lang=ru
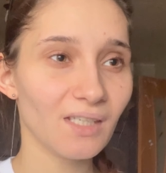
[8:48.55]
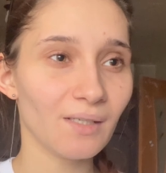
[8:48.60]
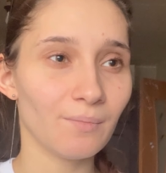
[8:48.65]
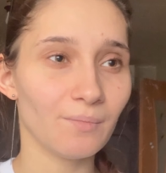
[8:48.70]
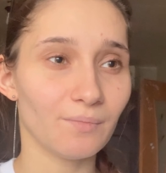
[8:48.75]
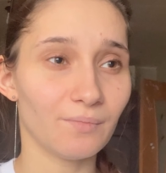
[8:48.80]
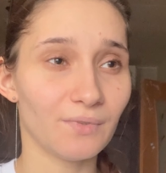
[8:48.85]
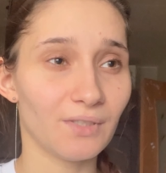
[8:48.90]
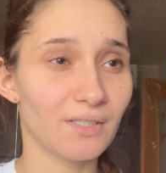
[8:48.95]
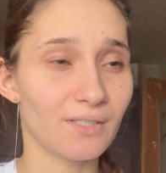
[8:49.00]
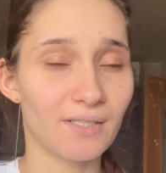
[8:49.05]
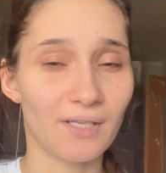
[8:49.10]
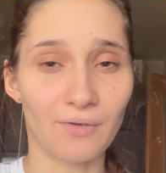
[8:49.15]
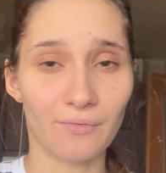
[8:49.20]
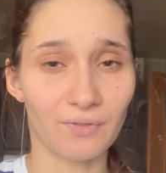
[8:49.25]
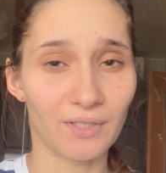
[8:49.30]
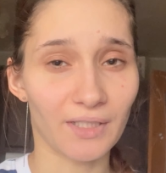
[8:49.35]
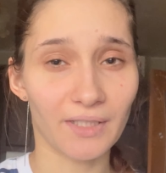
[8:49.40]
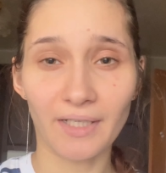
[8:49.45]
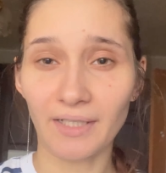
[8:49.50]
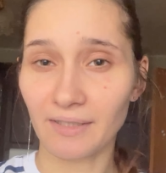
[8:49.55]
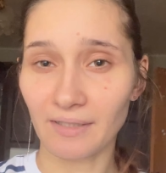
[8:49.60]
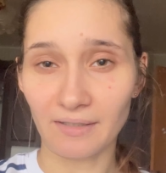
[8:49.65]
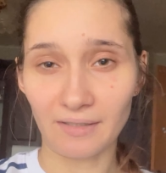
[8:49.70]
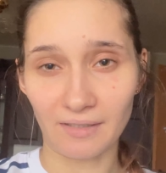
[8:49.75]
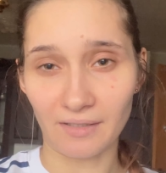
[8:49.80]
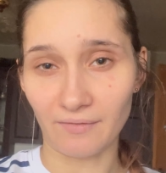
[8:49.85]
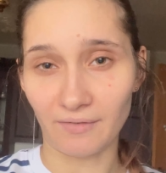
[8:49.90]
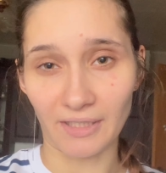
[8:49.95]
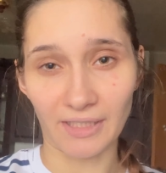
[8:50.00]
Не знаю, влияет это,
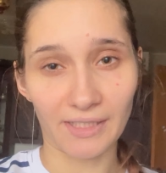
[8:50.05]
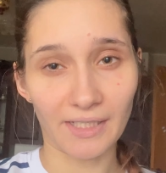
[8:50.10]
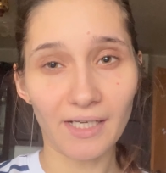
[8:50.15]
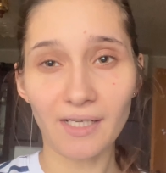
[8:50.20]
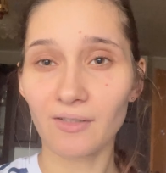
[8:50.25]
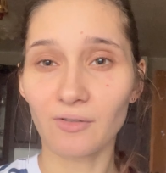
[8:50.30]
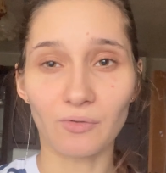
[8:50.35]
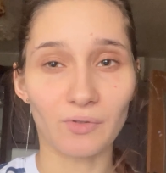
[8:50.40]
не влияет,